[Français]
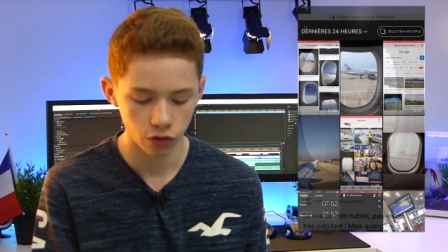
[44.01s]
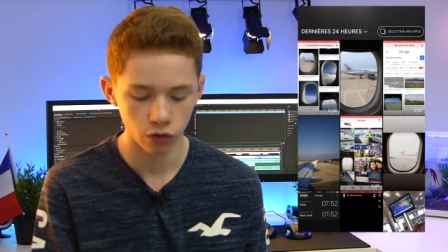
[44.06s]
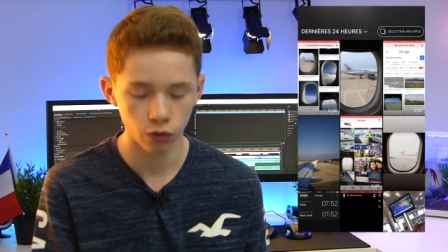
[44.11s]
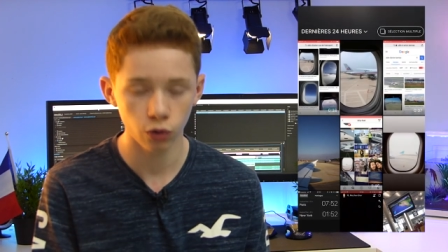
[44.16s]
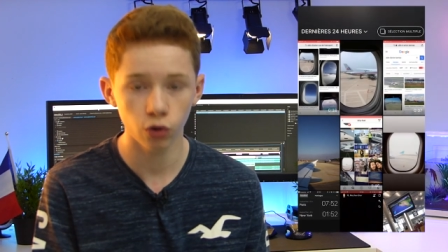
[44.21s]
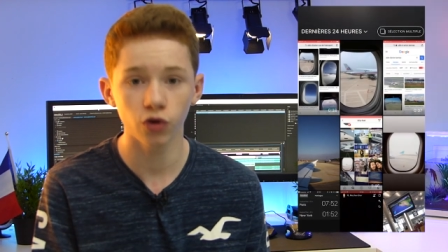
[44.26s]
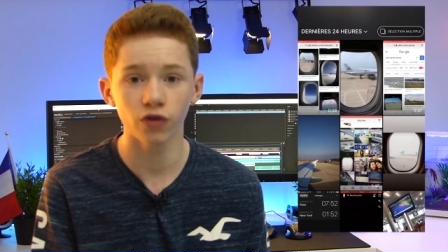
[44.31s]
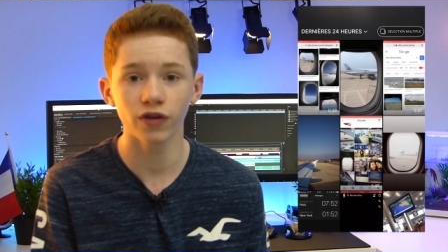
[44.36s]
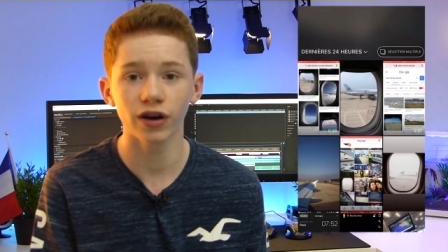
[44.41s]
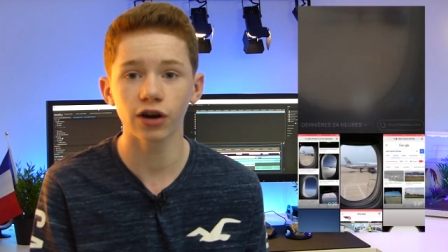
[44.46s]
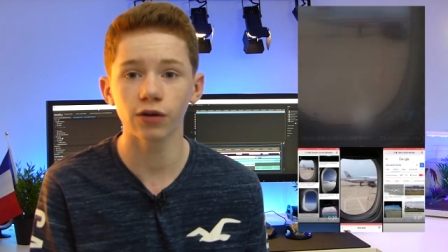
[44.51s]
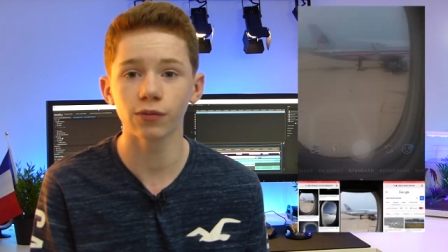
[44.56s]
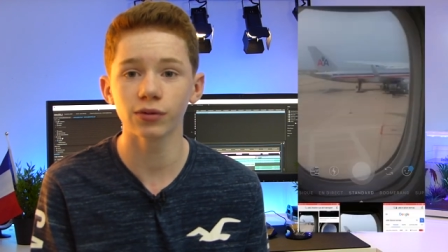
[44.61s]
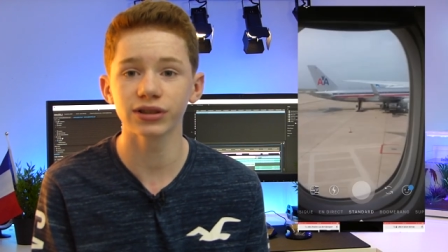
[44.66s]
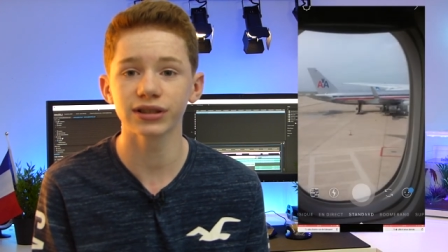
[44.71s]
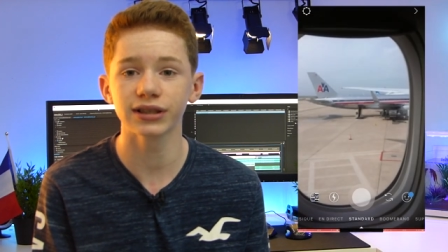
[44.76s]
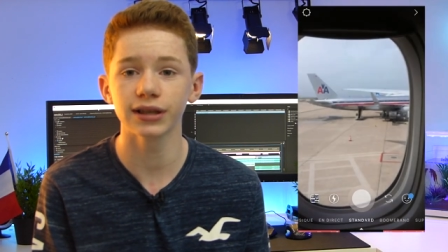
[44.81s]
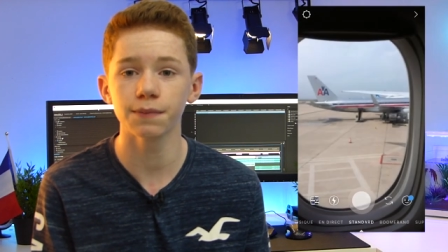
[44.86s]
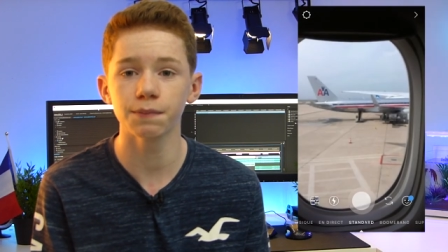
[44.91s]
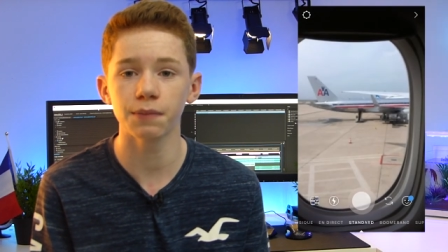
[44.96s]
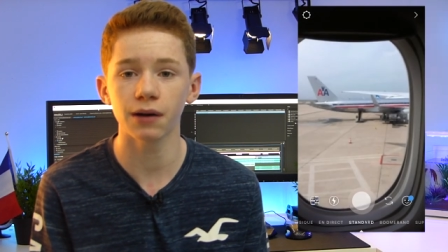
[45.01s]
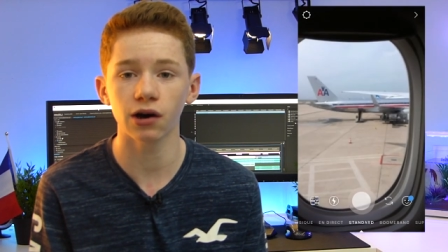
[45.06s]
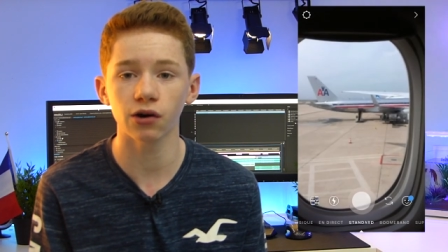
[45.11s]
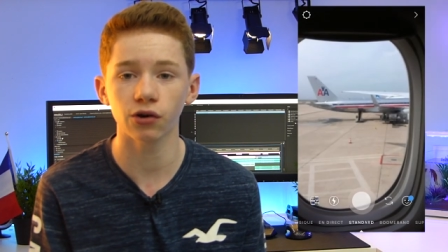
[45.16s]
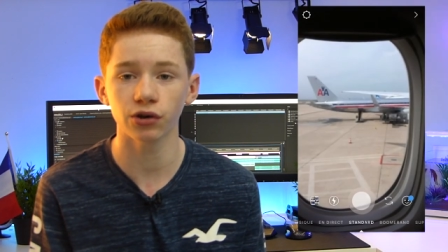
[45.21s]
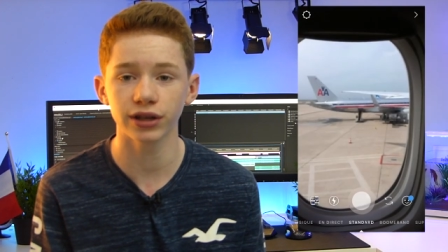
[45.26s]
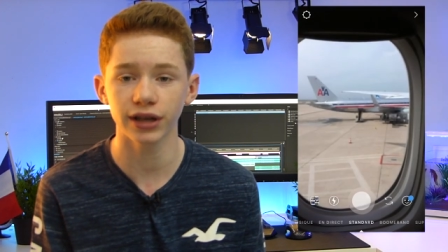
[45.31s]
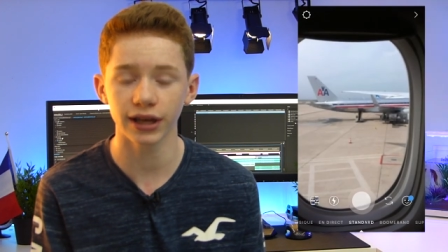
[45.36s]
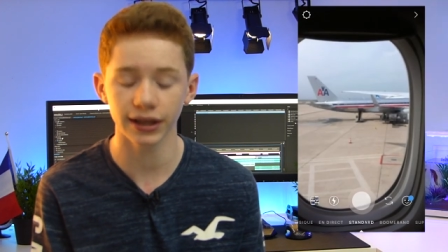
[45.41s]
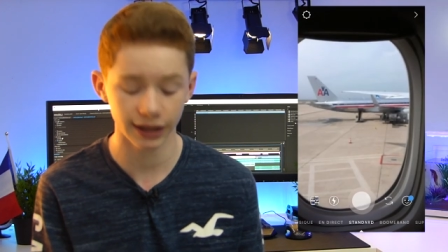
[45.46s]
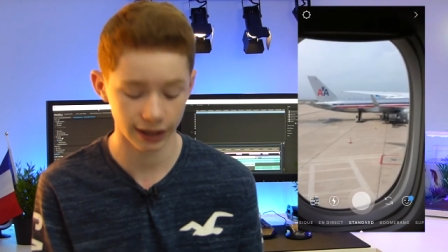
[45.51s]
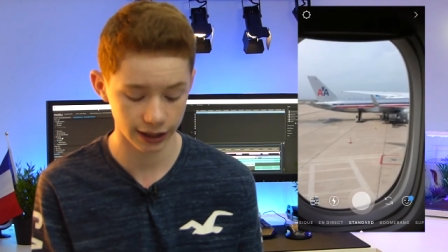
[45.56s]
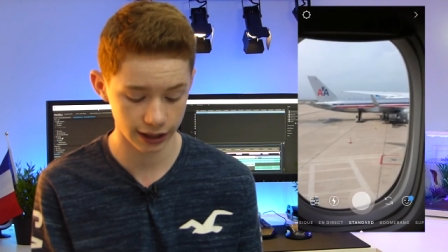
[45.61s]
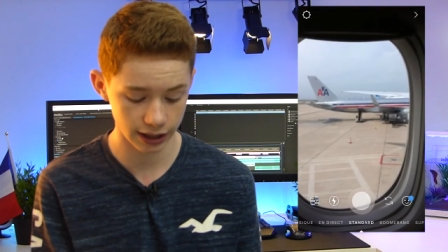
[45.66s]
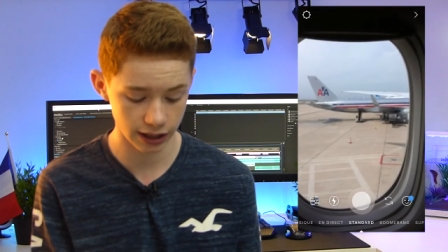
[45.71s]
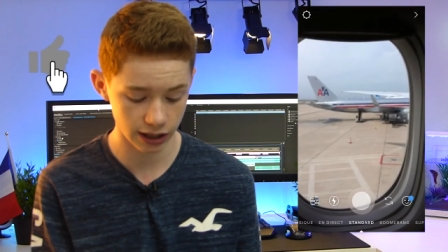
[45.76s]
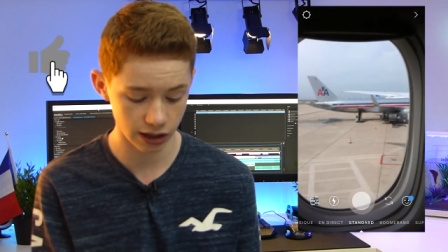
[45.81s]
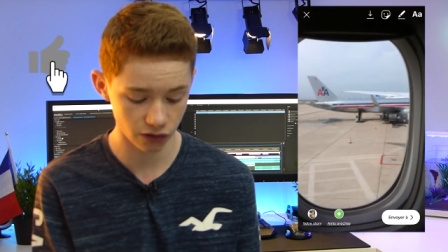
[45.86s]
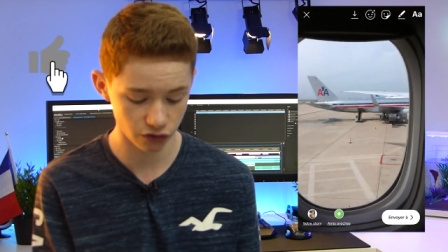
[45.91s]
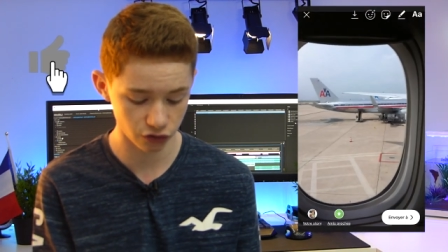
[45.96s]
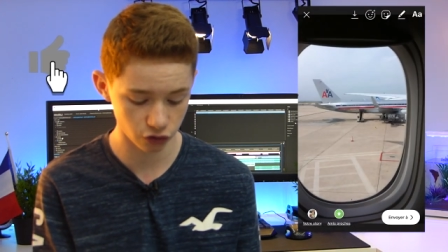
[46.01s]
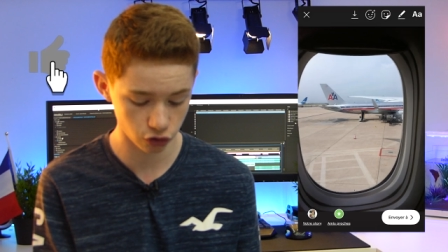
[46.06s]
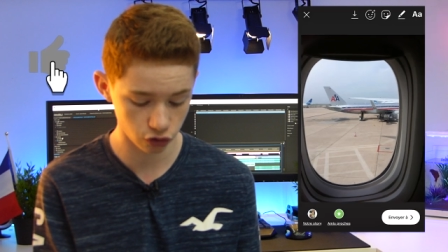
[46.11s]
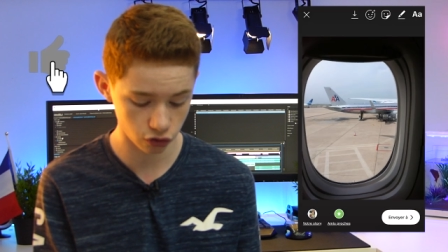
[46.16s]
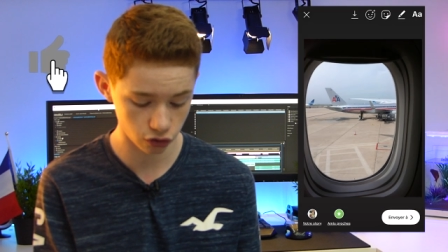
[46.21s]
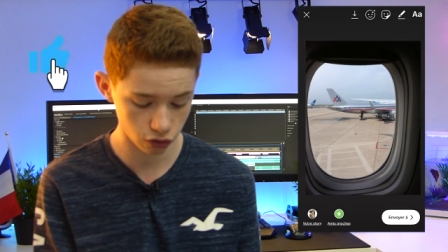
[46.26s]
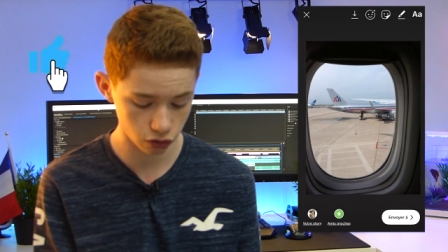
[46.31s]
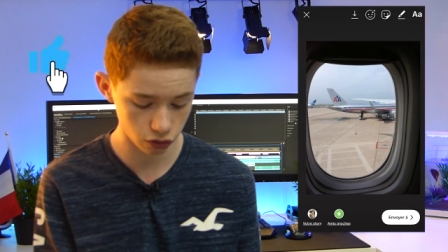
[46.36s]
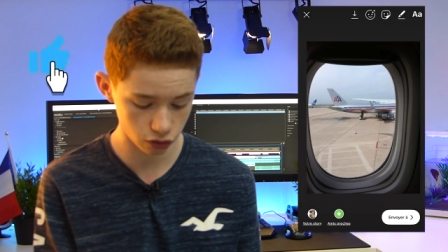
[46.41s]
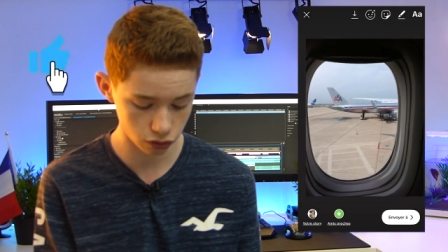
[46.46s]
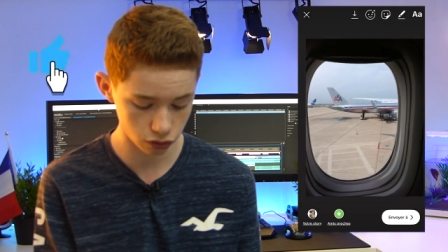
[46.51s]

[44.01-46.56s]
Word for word: Donc, on va commencer par recadrer la photo